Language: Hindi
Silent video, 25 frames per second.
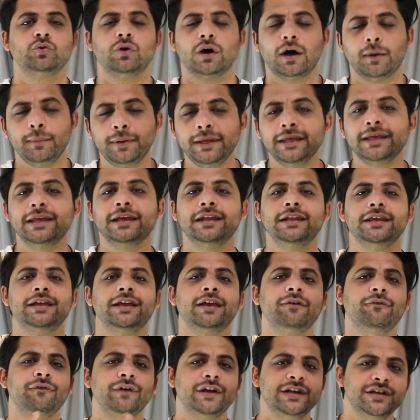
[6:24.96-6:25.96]
दू अभी के
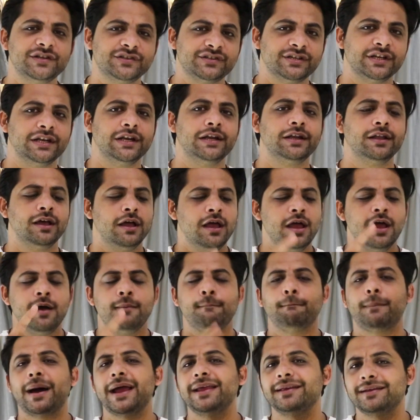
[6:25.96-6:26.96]
लिए विंडशील्ड
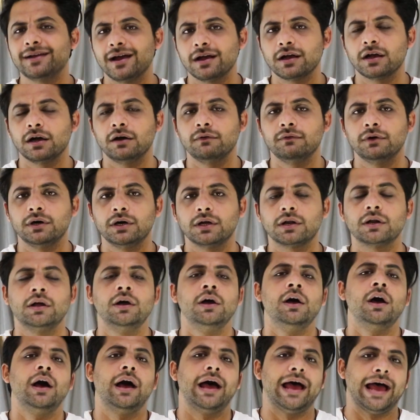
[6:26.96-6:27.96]
बाइक का कवर
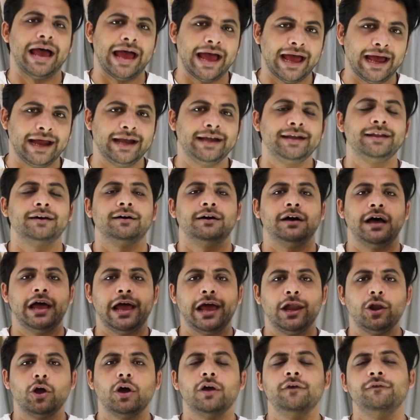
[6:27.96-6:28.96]
एंड
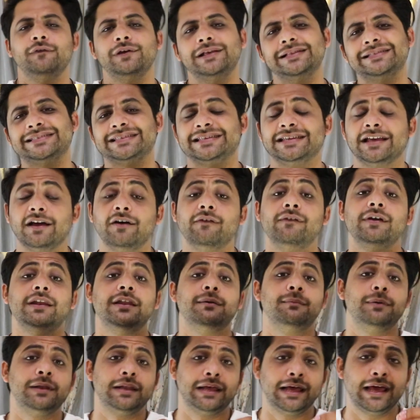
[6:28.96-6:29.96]
एलॉय व्हील्स ही
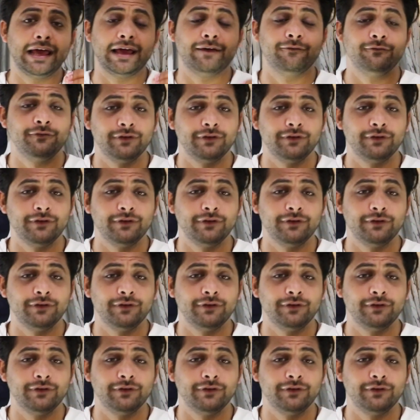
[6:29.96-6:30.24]
अवेलेबल है